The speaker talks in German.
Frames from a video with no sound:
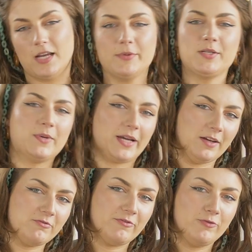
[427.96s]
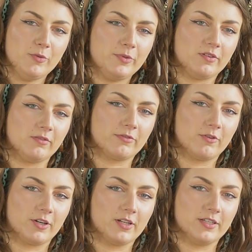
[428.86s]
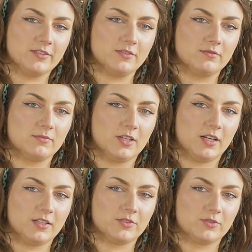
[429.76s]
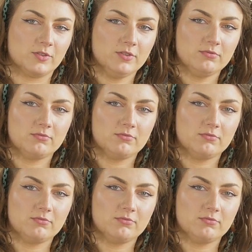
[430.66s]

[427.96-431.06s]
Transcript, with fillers: da habe ich immer gern Fürbitten vorgelesen. Also, ne?